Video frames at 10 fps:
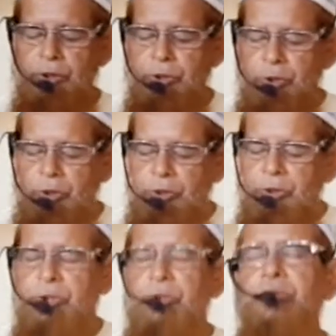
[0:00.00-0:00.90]
চোদ্দ
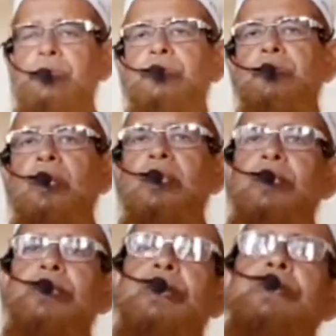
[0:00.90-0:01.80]
শত
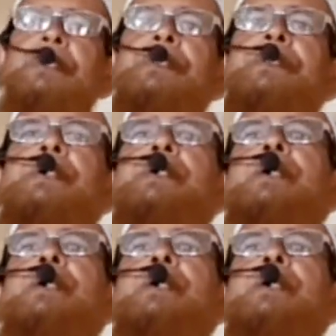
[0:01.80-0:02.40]
চুয়াল্লিশ হিজড়িতে